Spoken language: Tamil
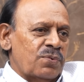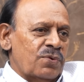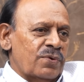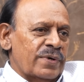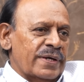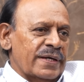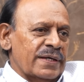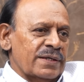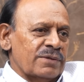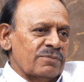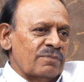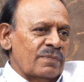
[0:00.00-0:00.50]

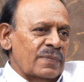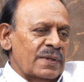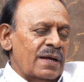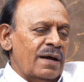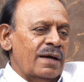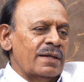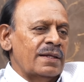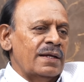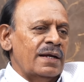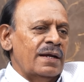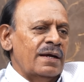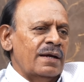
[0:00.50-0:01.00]
போனேன்
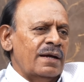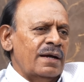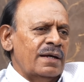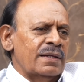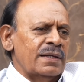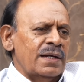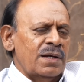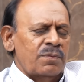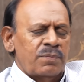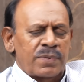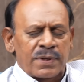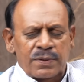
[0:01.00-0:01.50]
காதலா
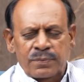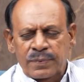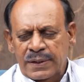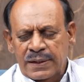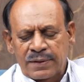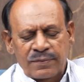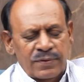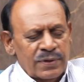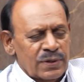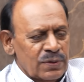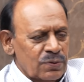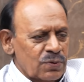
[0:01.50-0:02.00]
காதலா படமும்
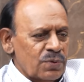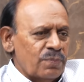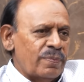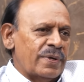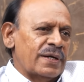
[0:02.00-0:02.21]
வேற ஒரு